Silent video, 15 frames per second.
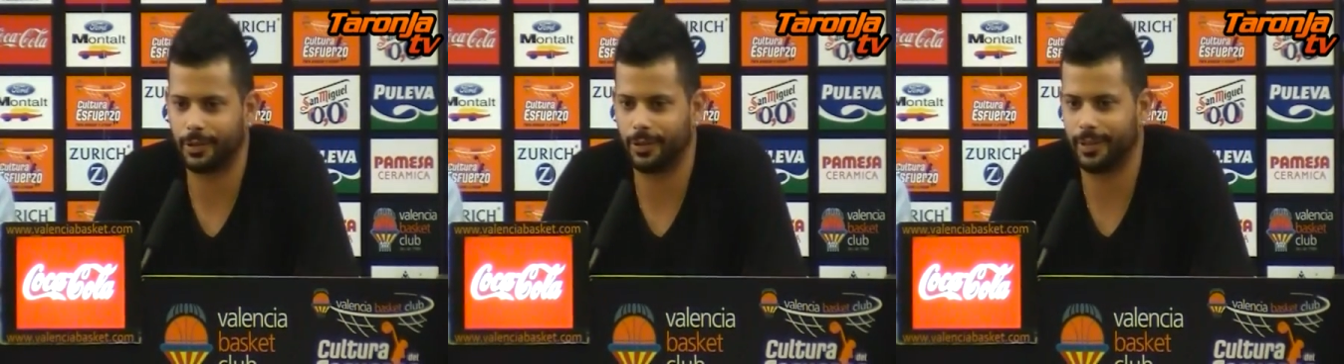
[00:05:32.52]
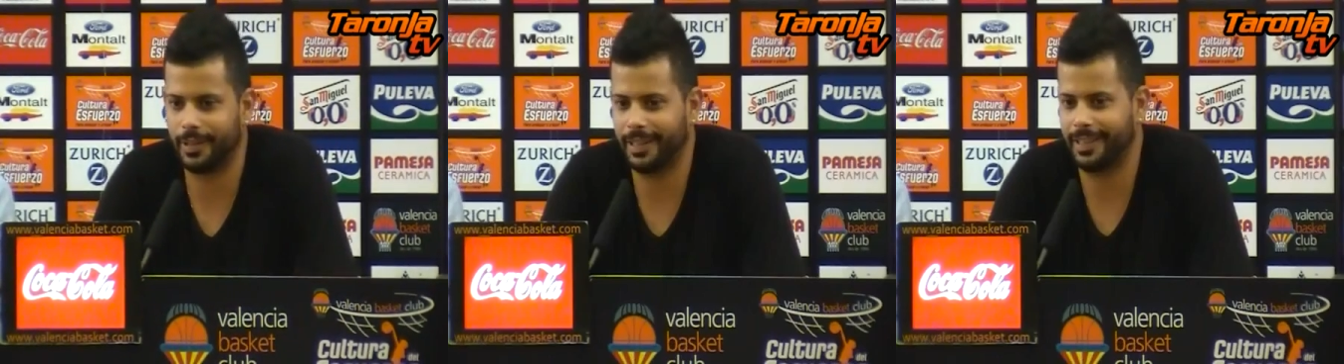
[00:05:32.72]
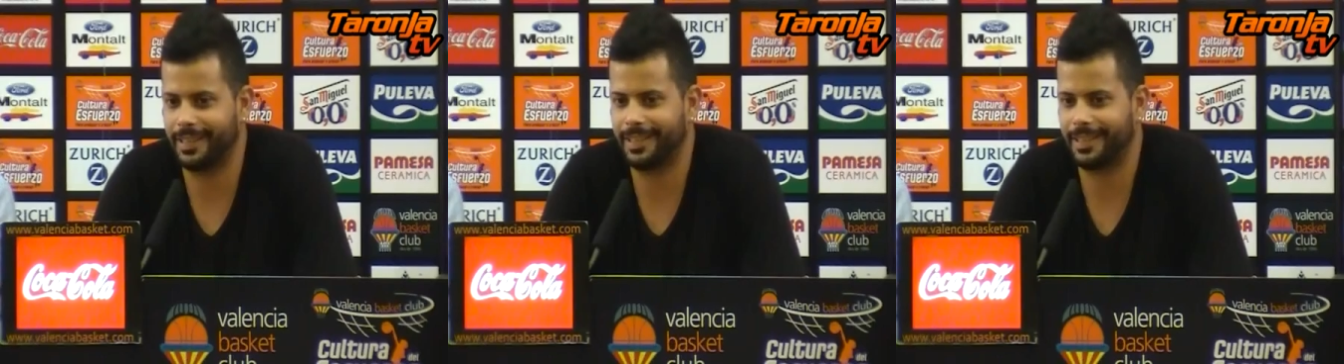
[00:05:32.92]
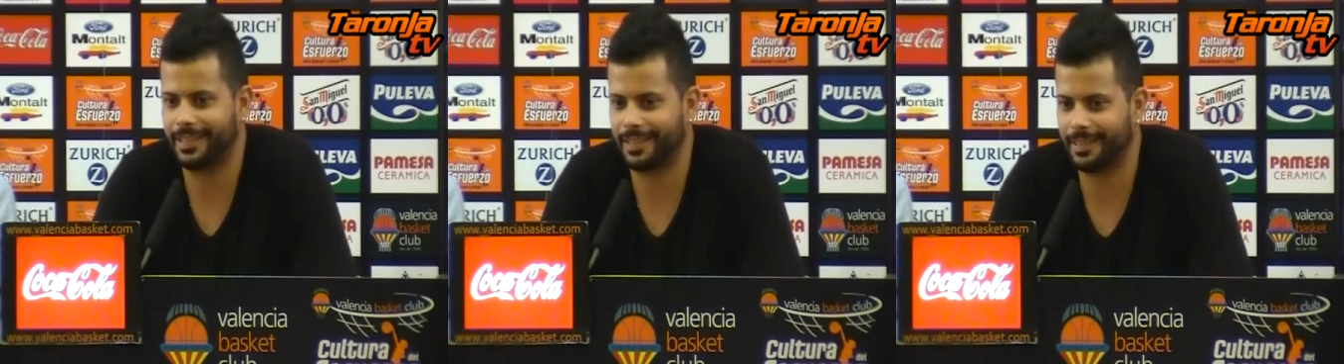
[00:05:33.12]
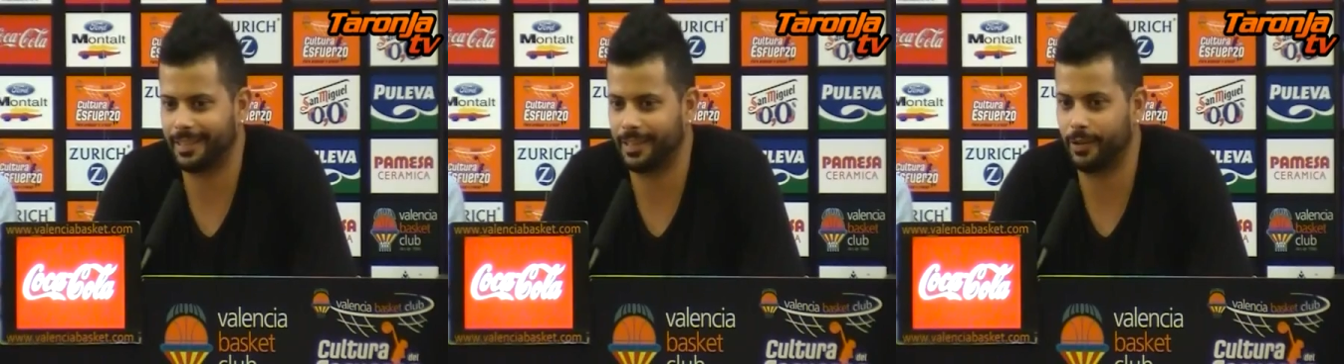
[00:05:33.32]
Eso
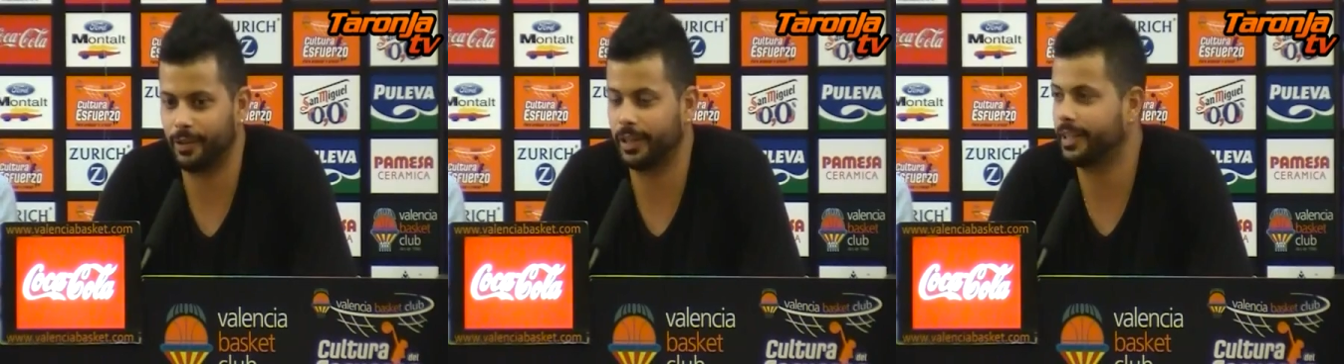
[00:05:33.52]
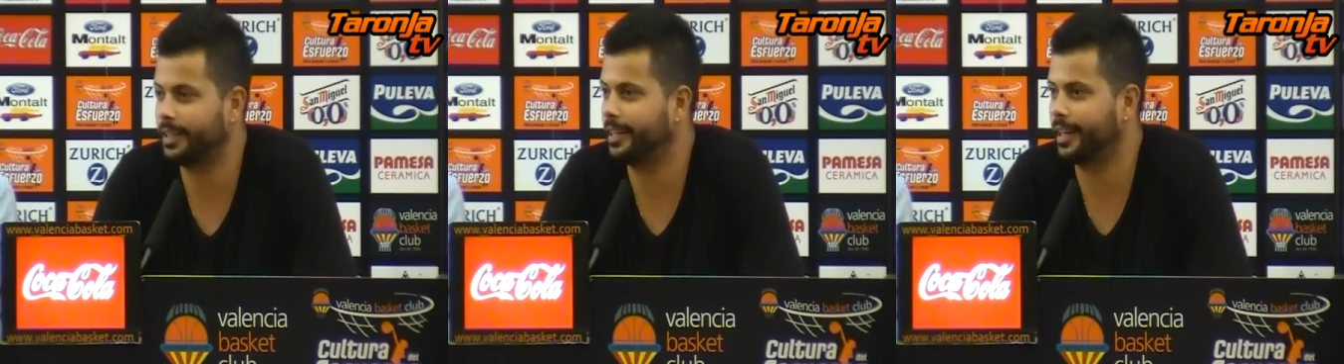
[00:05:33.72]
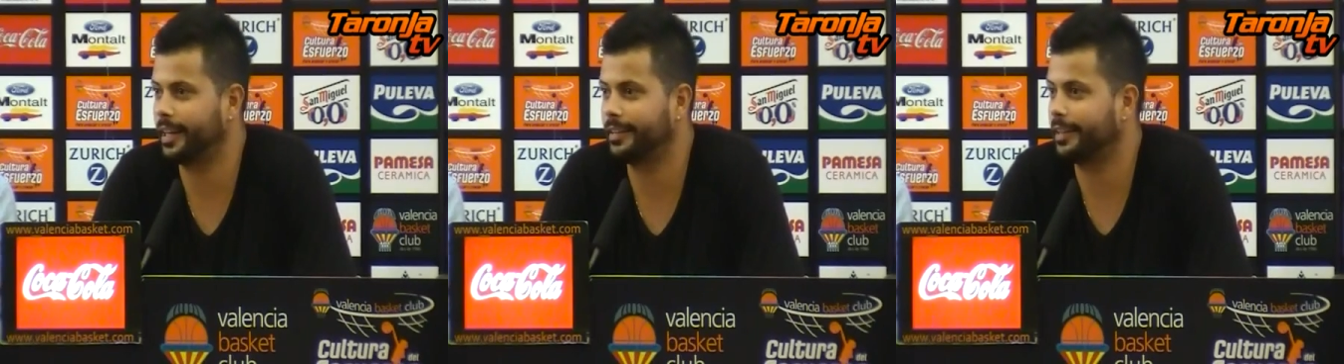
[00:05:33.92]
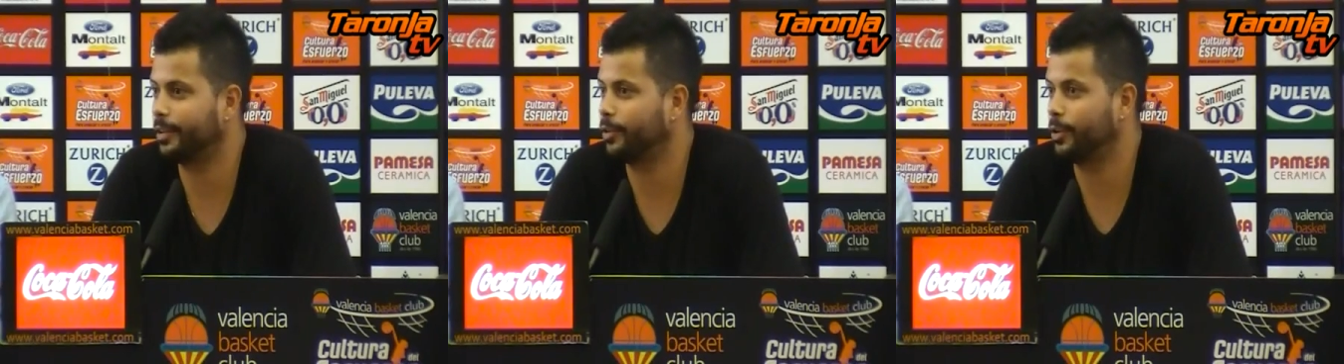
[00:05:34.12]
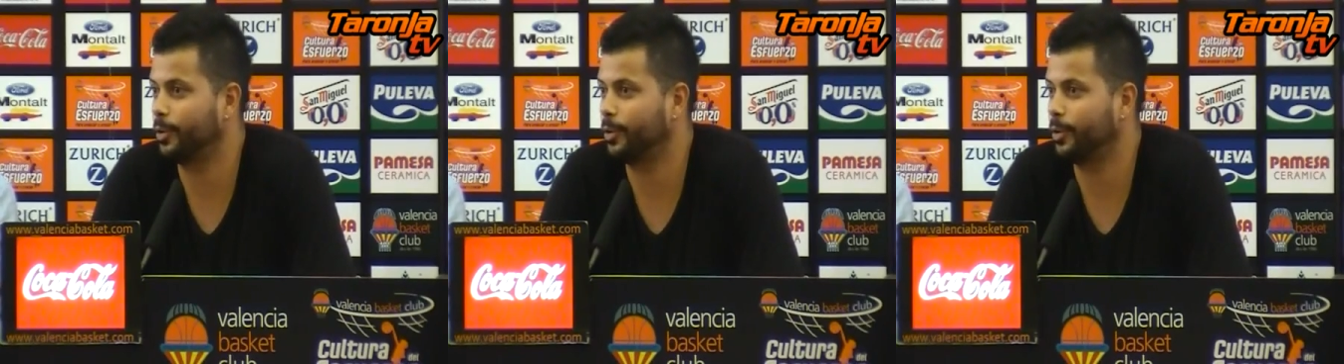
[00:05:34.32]
es, lo que te dije antes.